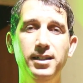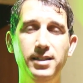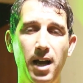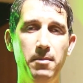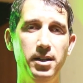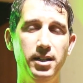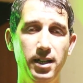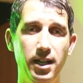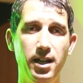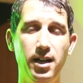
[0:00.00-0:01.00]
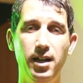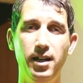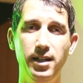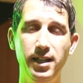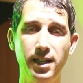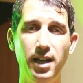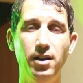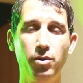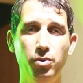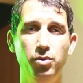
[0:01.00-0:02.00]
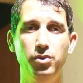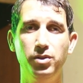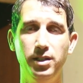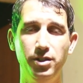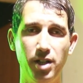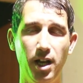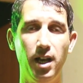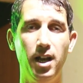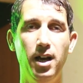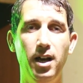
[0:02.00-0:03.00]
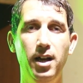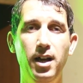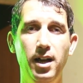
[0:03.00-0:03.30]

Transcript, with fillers: دعما لنا لكي نكون إن شاء الله